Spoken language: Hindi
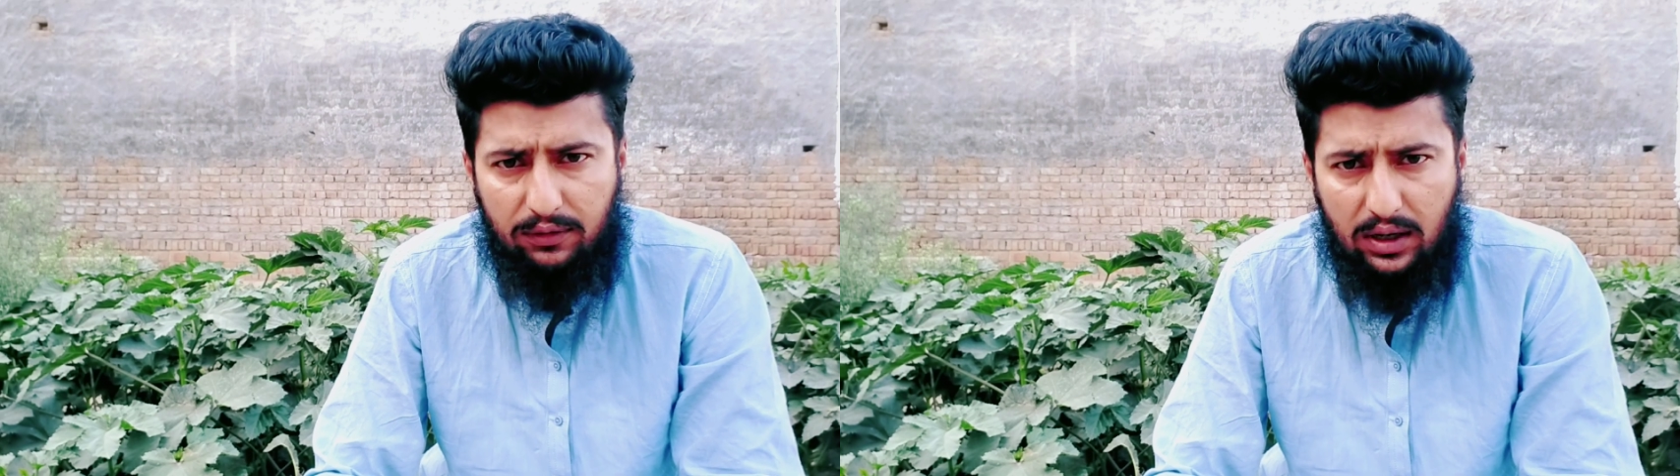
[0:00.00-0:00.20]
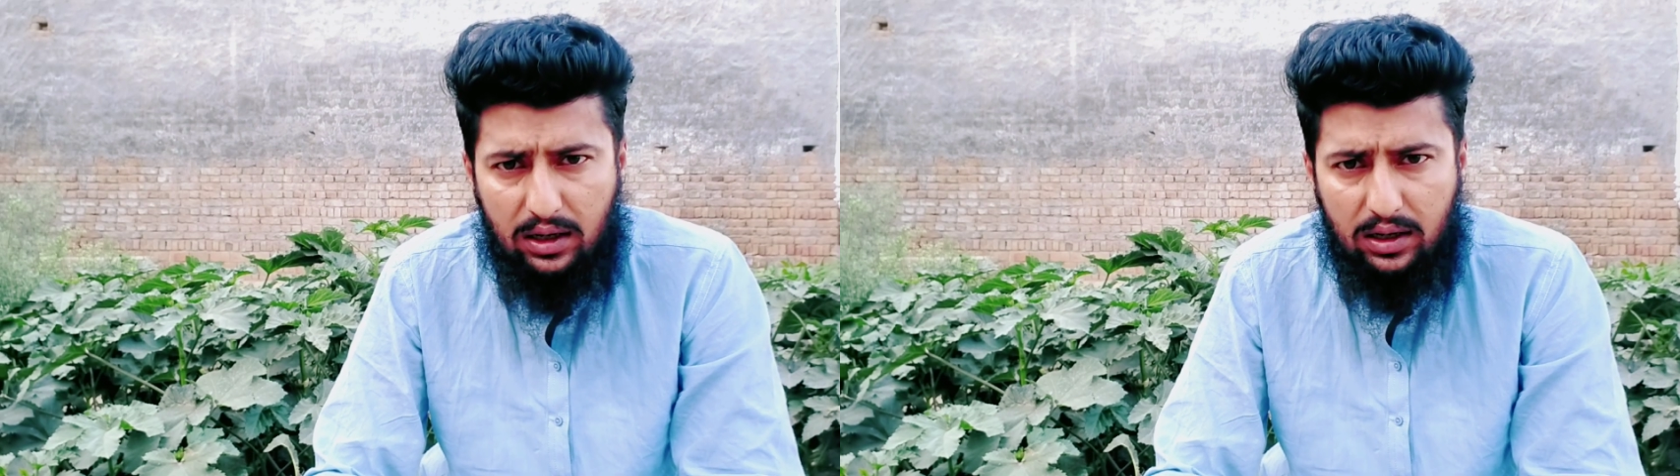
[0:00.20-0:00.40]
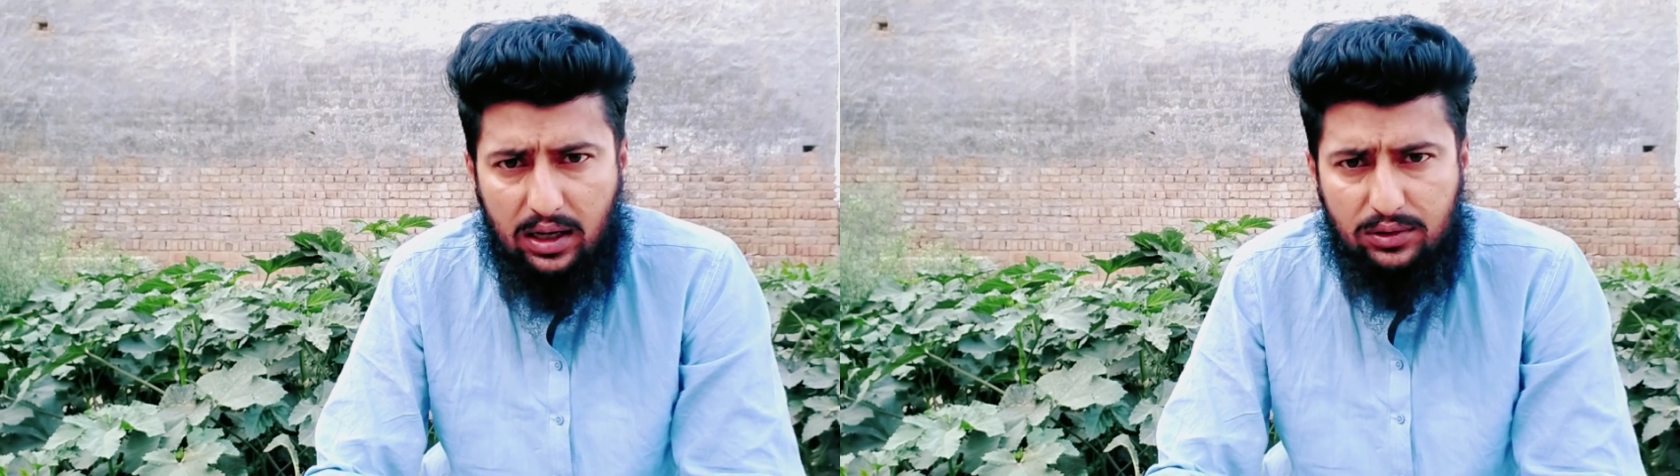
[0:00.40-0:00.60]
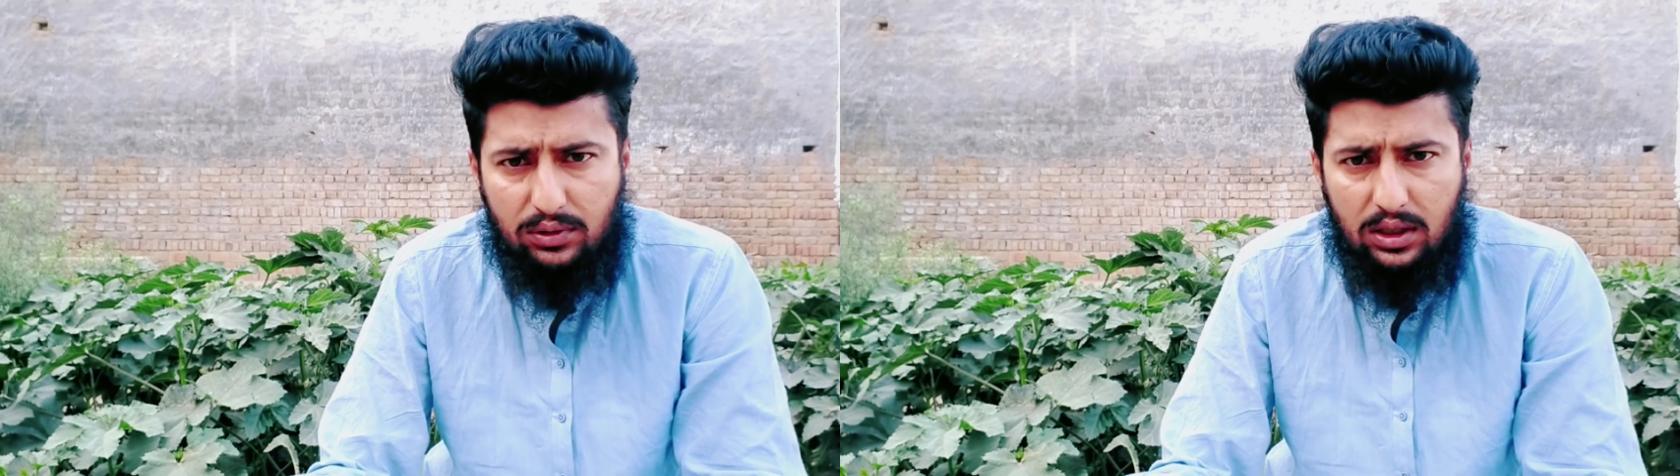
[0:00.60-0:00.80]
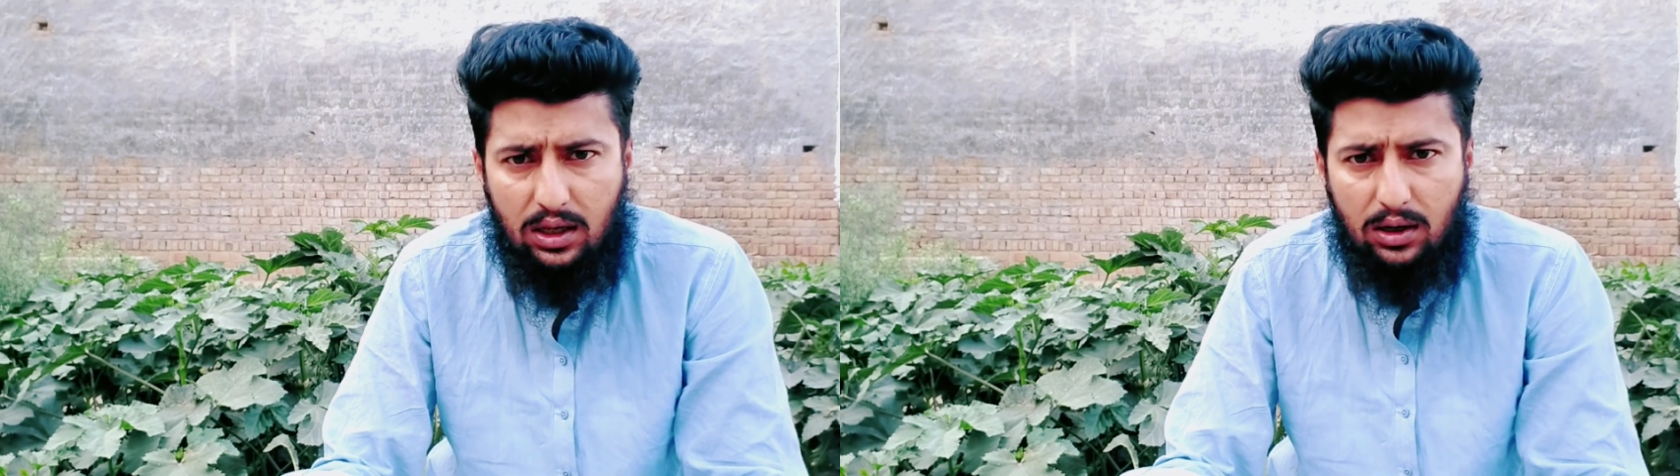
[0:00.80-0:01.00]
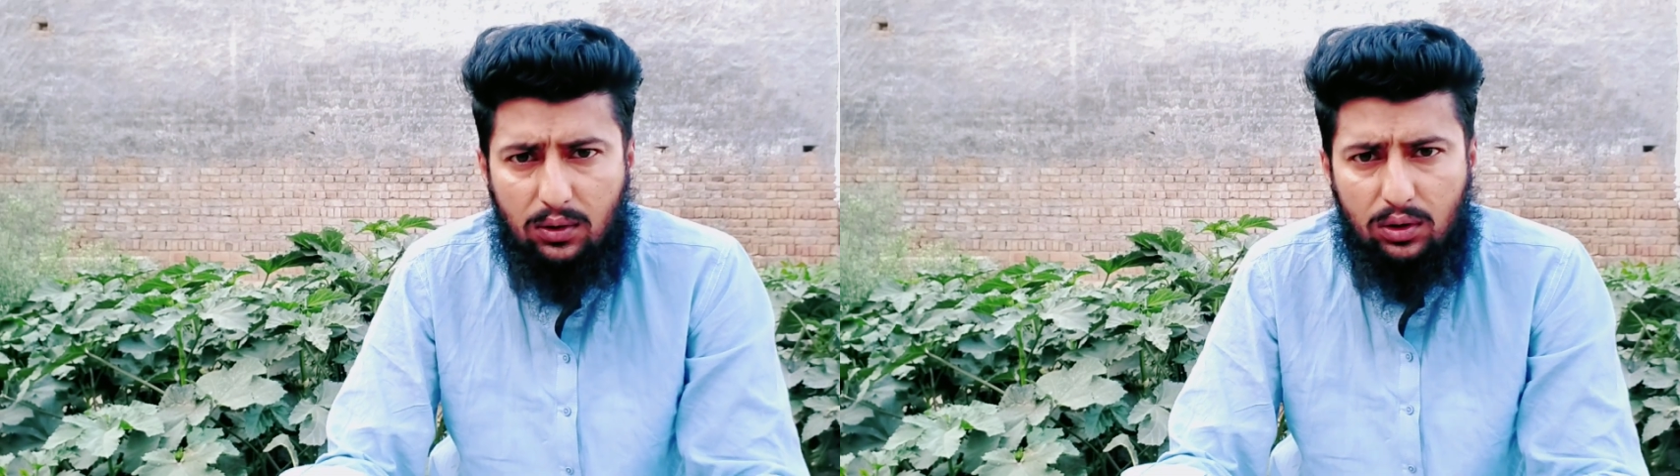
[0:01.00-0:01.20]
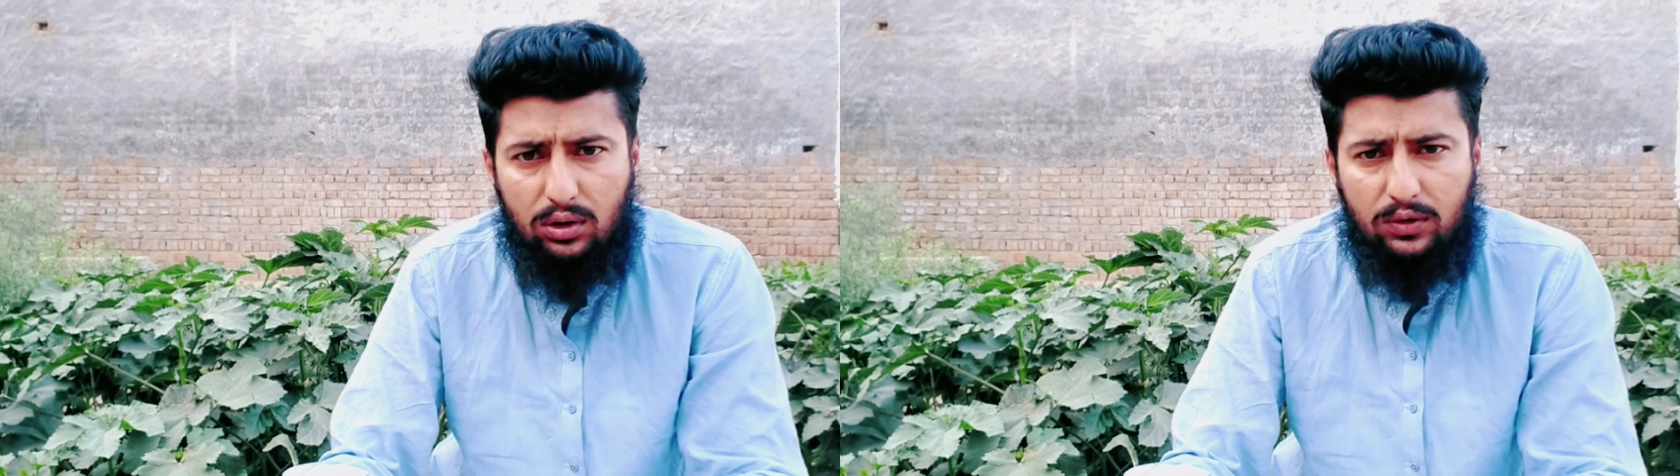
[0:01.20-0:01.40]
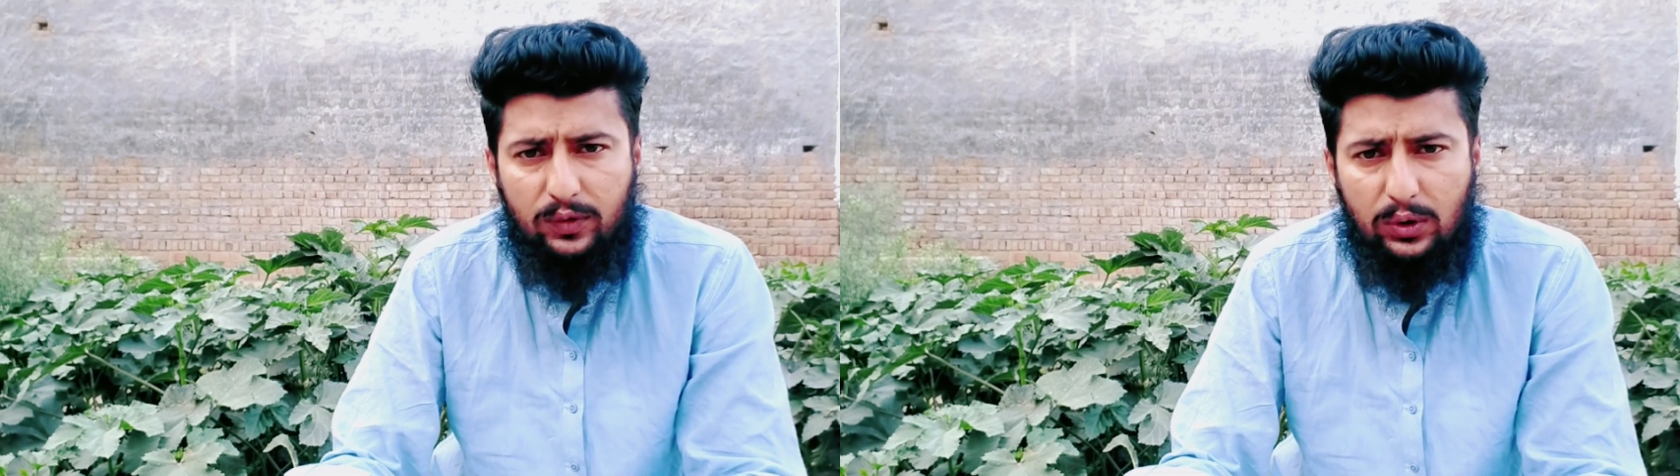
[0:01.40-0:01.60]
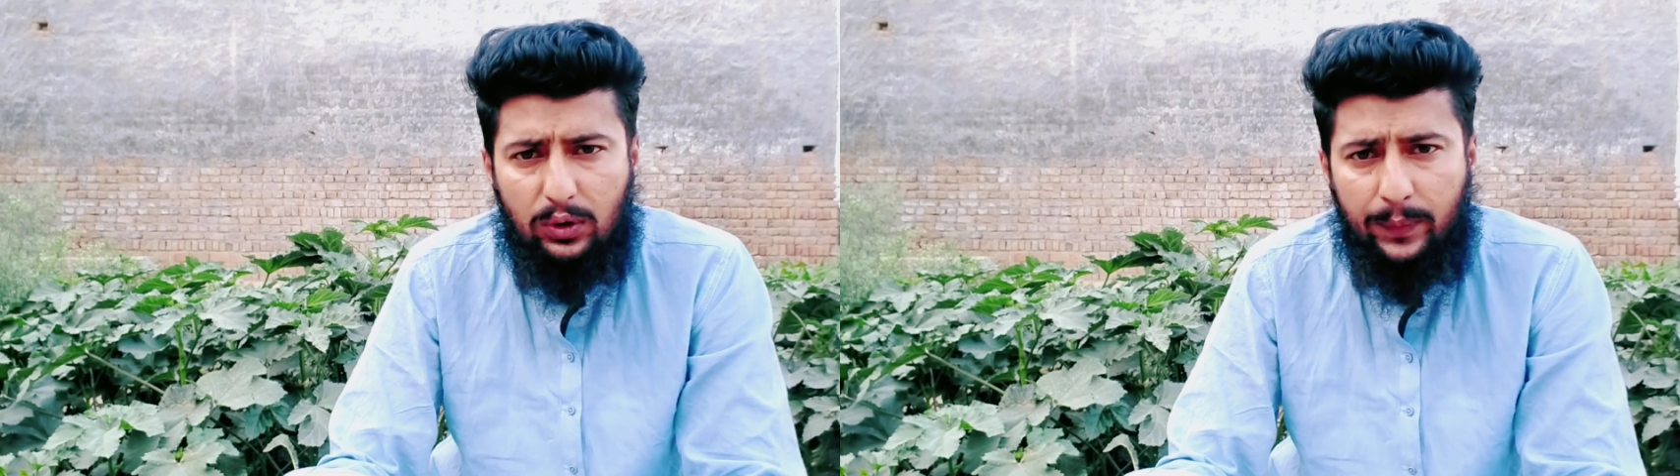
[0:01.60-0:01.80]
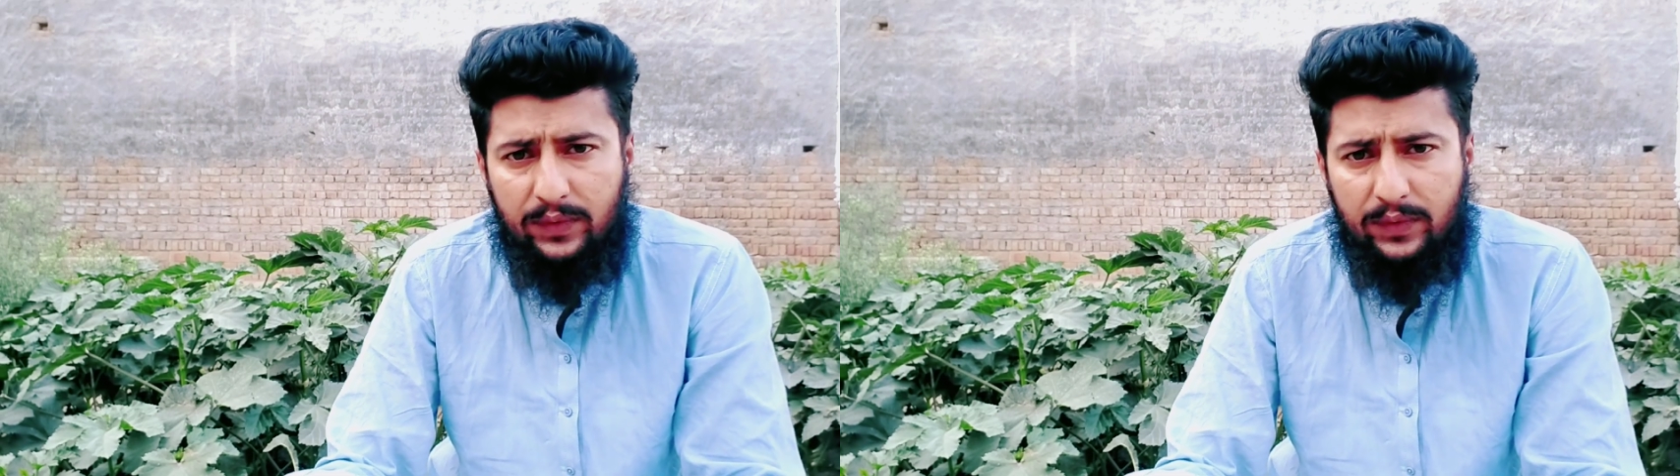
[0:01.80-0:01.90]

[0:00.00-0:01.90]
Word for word: फ्रेंड रह चुकी हैं और वो